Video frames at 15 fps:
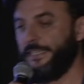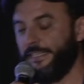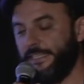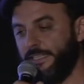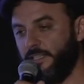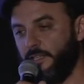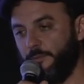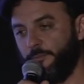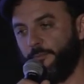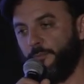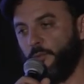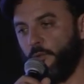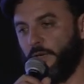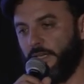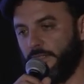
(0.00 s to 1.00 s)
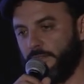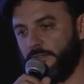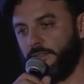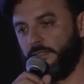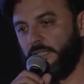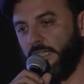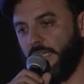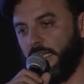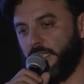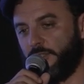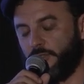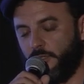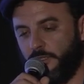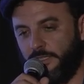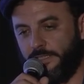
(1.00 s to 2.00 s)
y después el
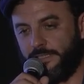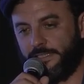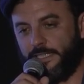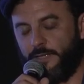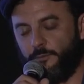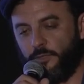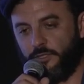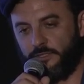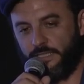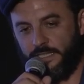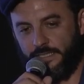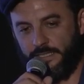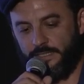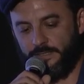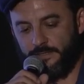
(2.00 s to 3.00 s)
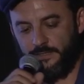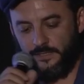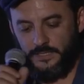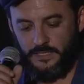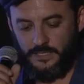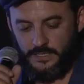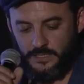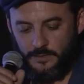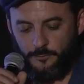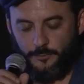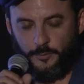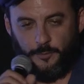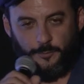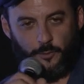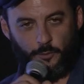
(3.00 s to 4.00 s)
sonidista estaba en Buenos Aires.
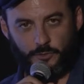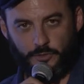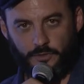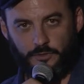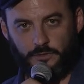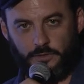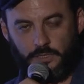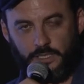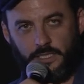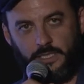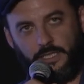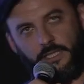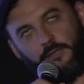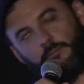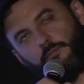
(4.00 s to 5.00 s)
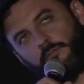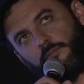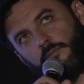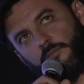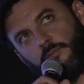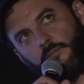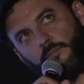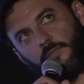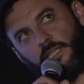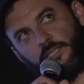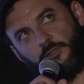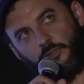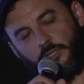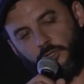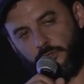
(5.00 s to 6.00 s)
Postproducción em, de
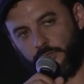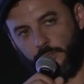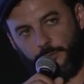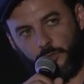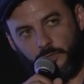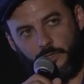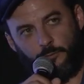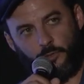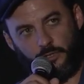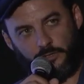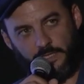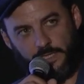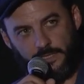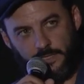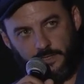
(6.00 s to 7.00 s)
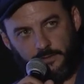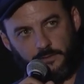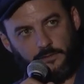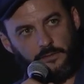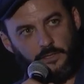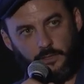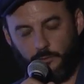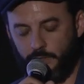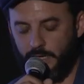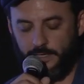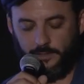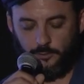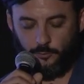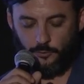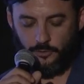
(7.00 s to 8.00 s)
sonido se terminó todo en Buenos Aires, en un gran
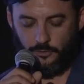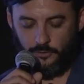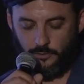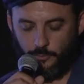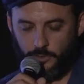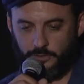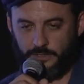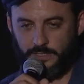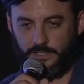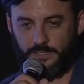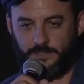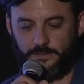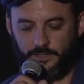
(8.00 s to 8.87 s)
estudio de Buenos Aires que es